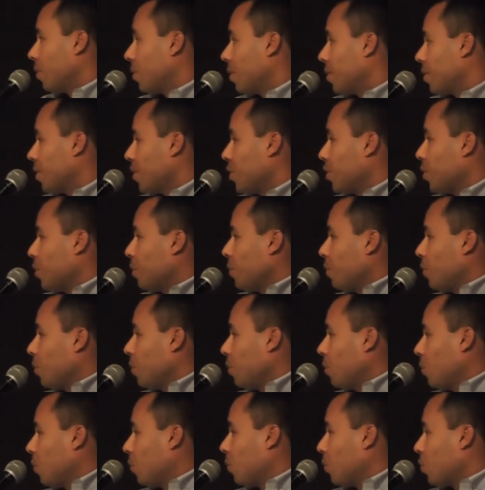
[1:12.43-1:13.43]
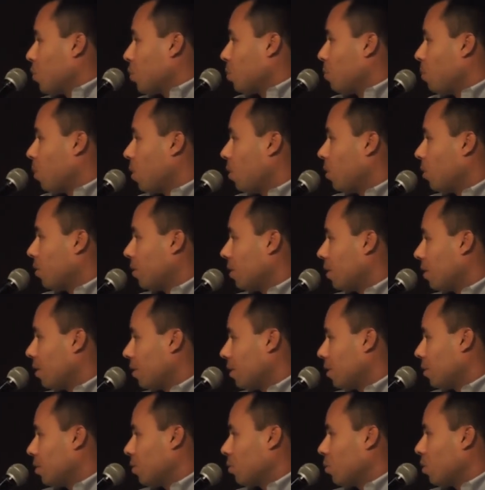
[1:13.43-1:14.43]
a importância de estudar os
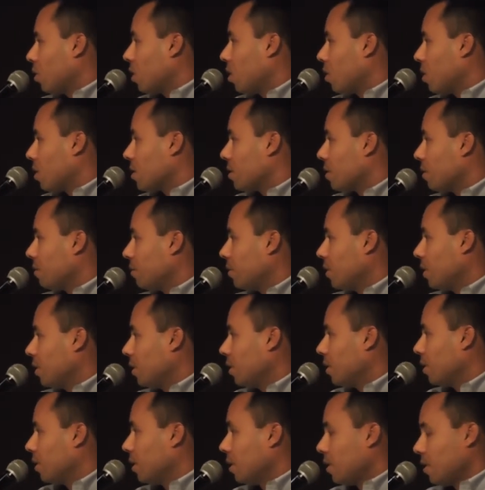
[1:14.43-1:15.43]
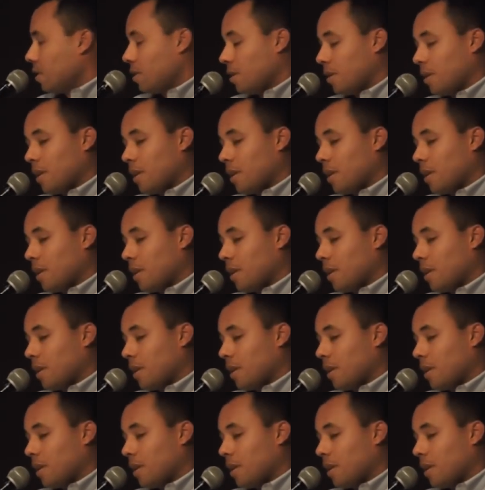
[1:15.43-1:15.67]
planos de cada rival